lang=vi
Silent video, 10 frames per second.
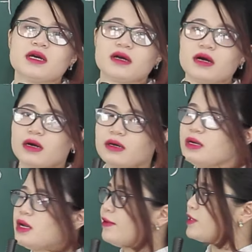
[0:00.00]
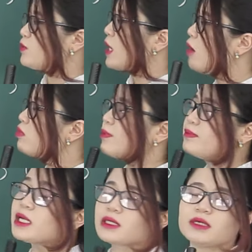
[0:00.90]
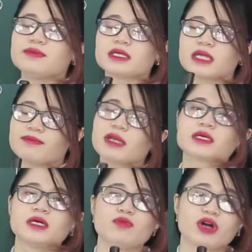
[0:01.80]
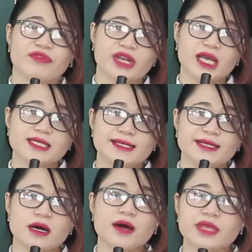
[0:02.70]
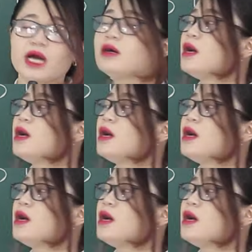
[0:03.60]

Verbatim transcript: Đó, vì chúng ta không cần bất cứ mượn thêm bất cứ một cái vấn đề gì nữa nhá.